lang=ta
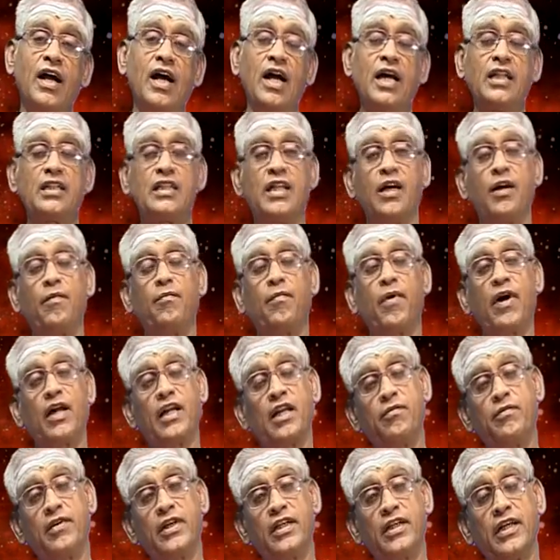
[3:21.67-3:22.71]
அந்த
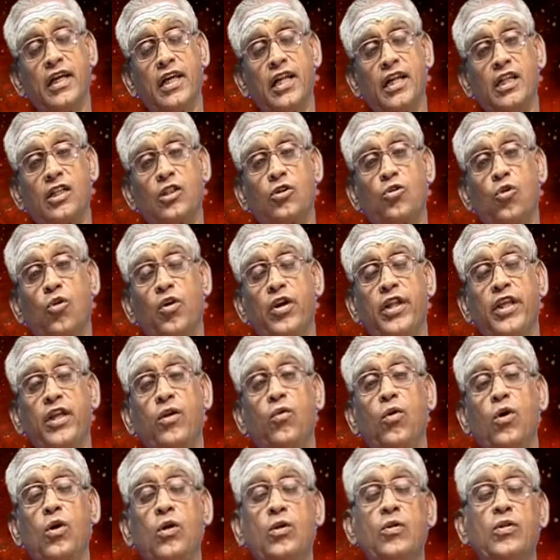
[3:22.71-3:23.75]
மனம் என்கிற தோணியை
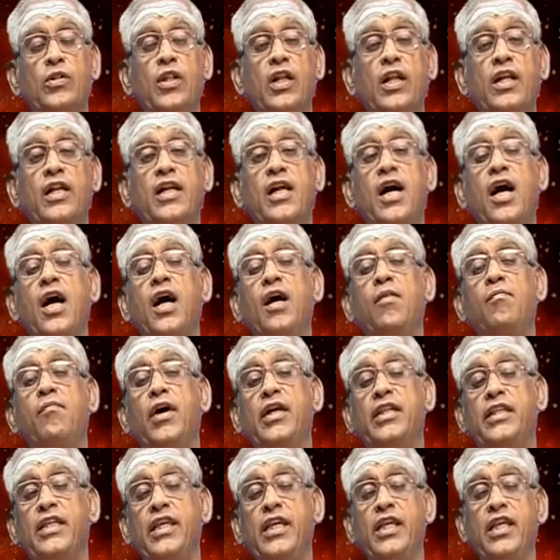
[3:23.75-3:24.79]
ஓட்டுவதற்காக
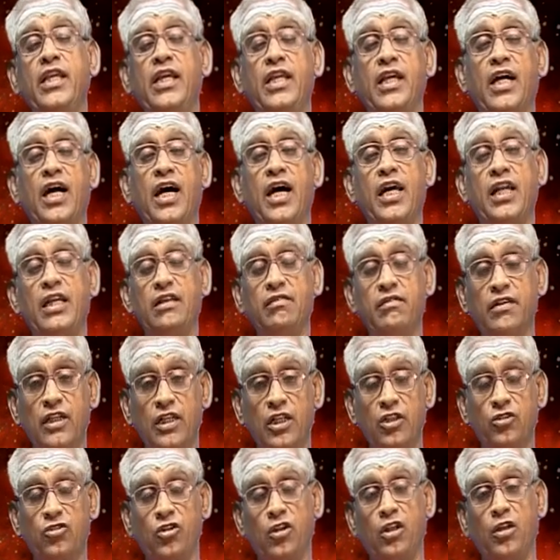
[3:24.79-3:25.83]
மதி அறிவு
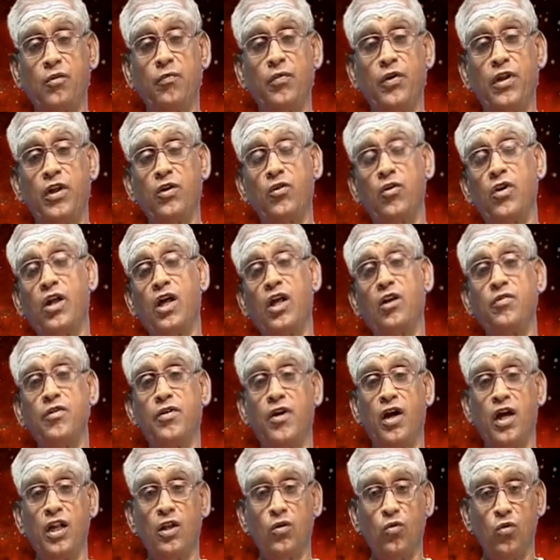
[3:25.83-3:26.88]
என்று சொல்லப்படுகிற ஒரு
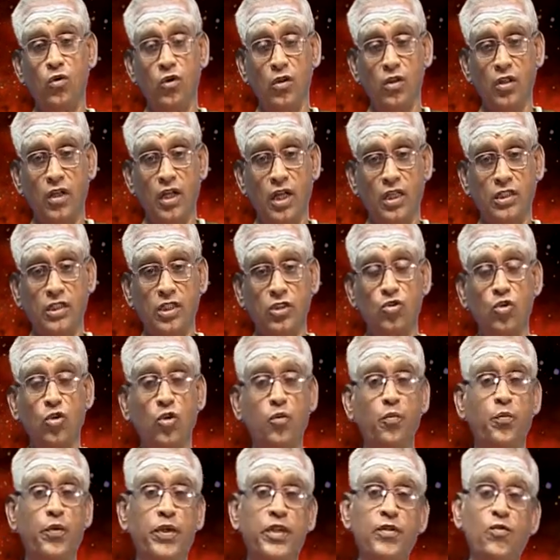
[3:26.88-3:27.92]
அருமையான உடு அந்த
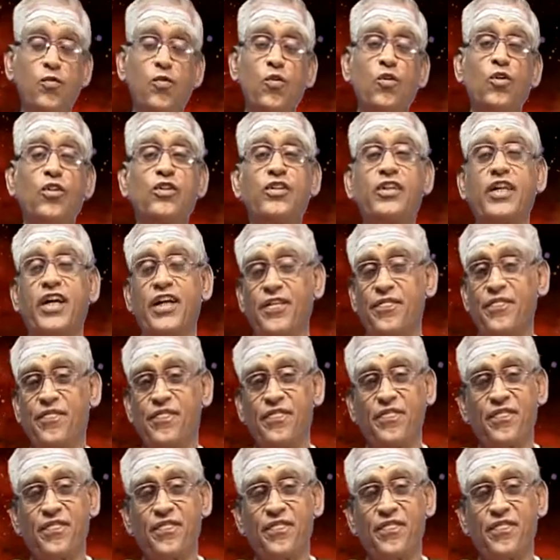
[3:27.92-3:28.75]
துடுப்பையும் கொடுத்தாய்